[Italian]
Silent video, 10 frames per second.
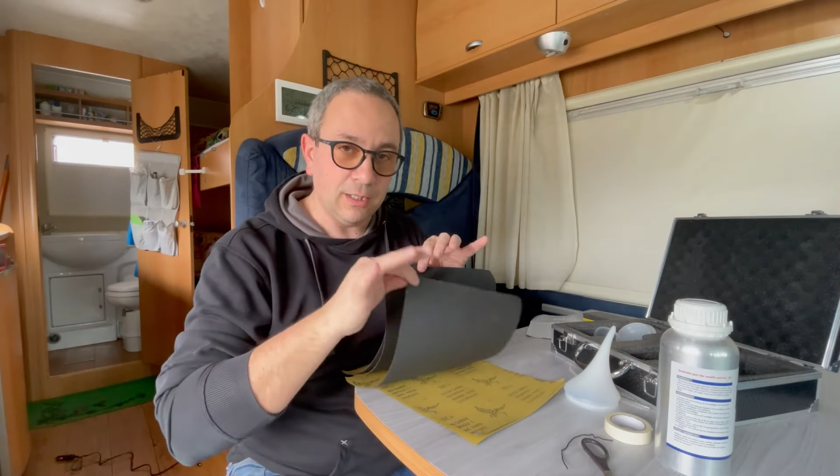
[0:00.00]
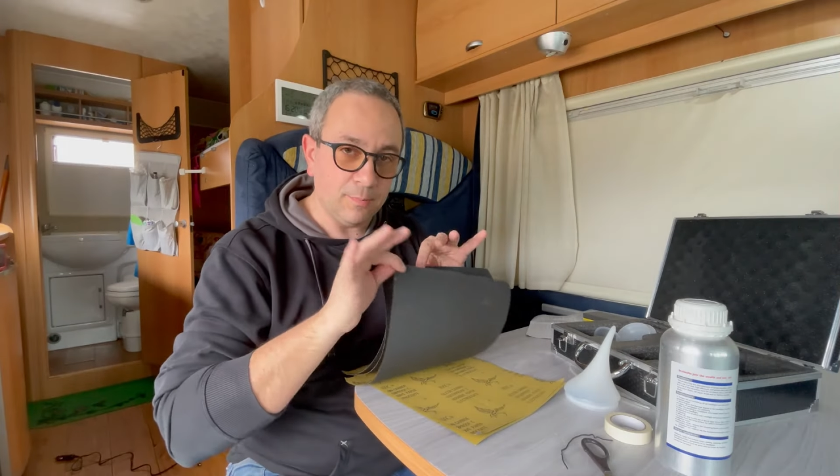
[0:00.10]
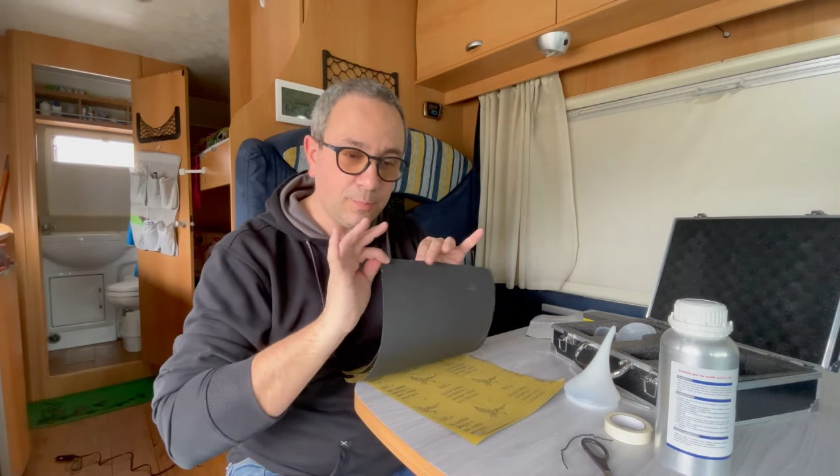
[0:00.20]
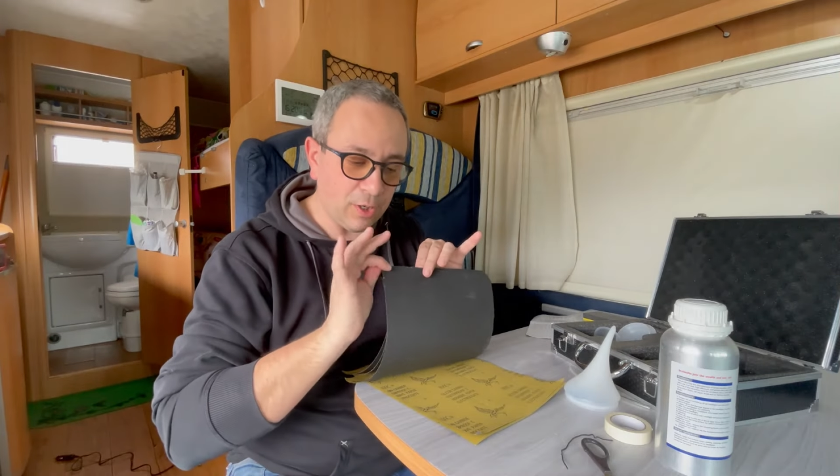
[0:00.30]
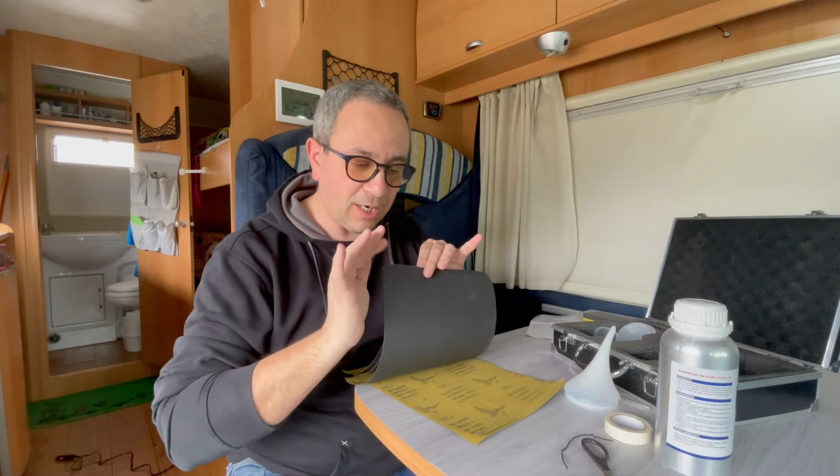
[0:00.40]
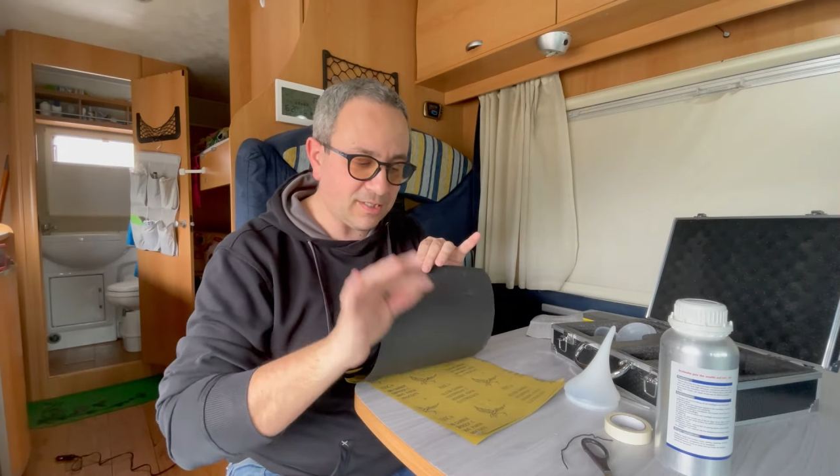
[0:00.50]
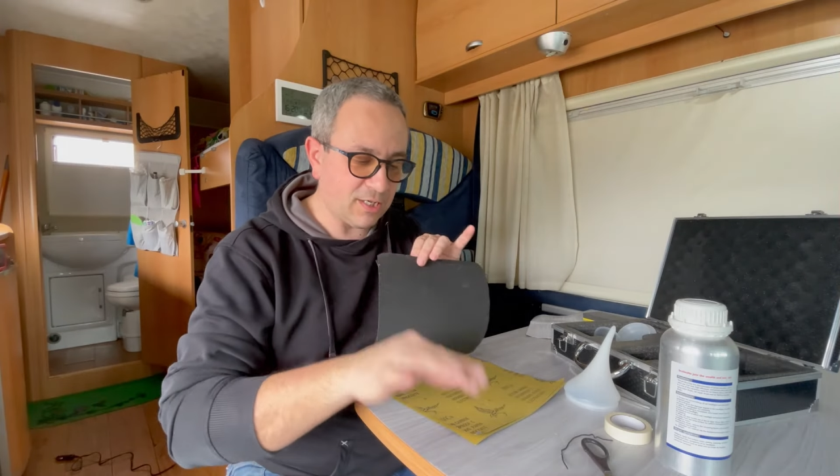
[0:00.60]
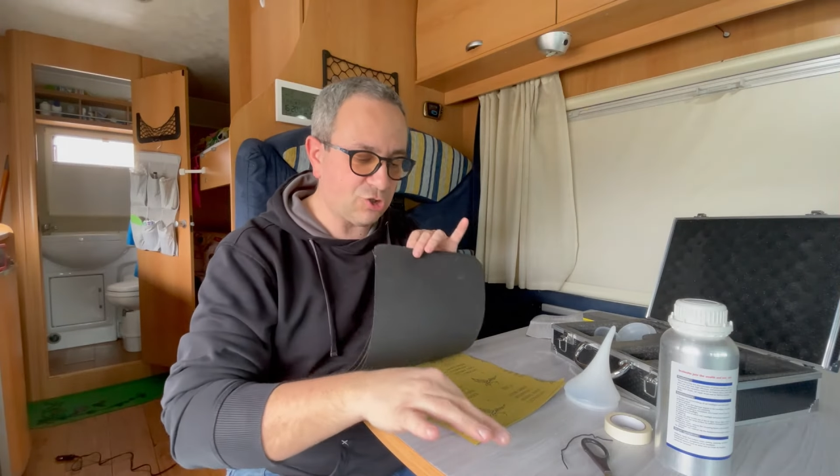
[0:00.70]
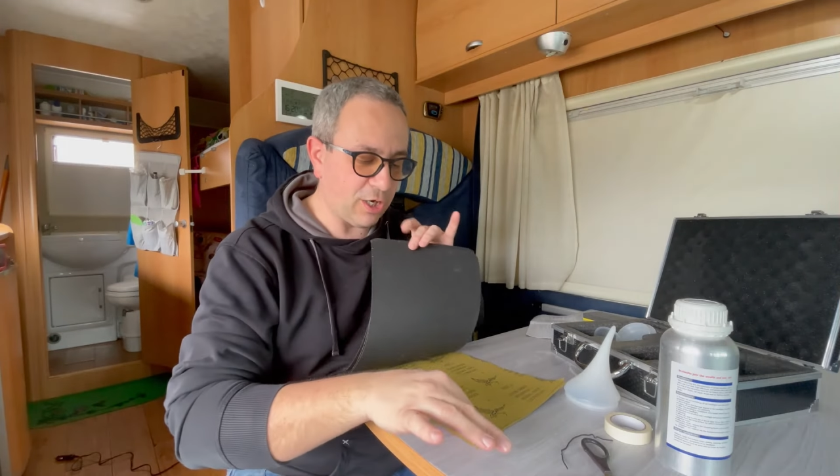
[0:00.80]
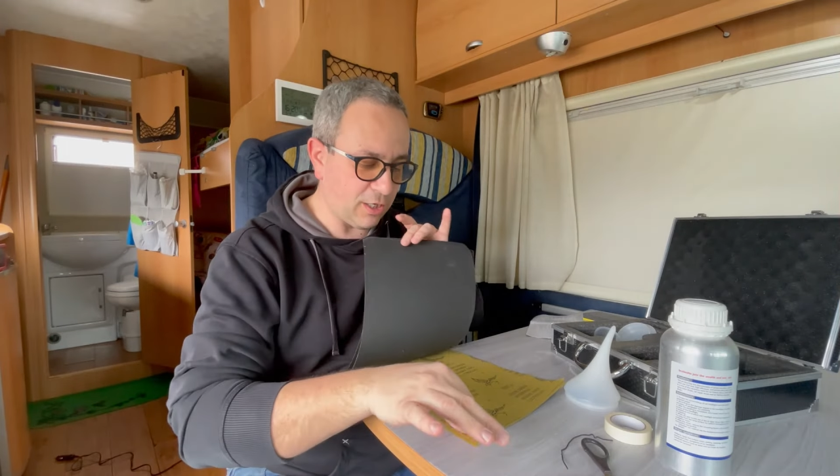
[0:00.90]
poi la
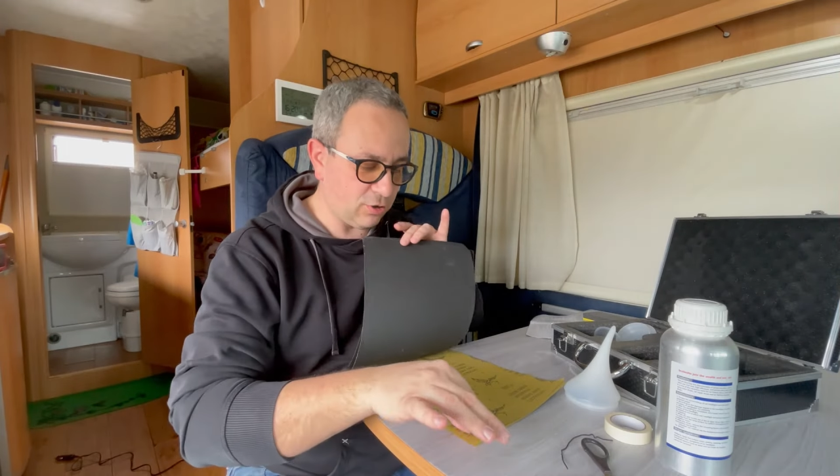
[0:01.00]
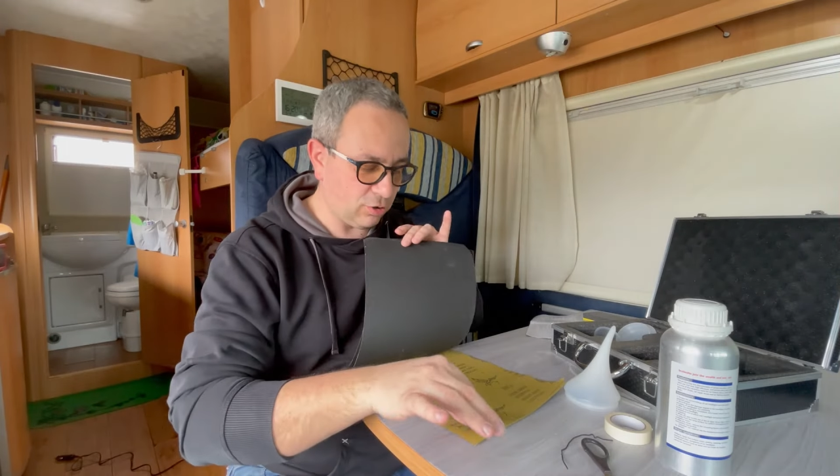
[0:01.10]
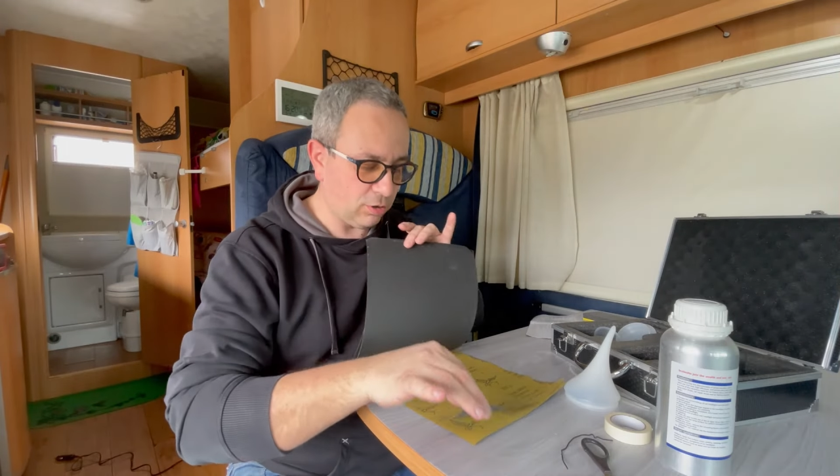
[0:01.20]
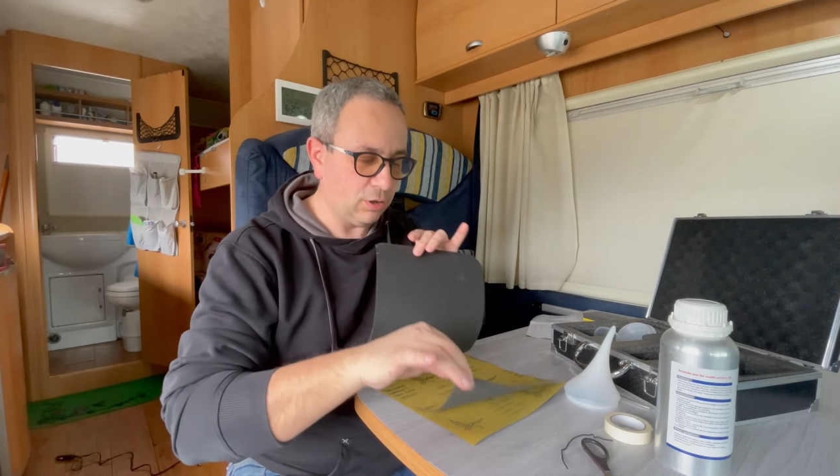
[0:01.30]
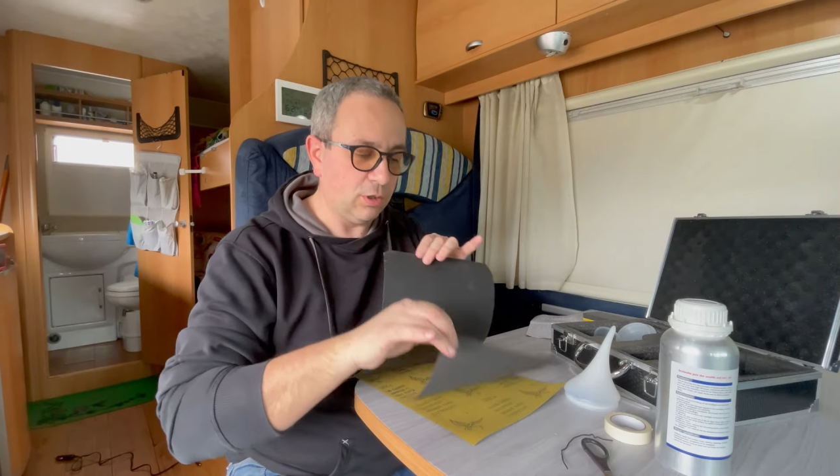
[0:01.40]
600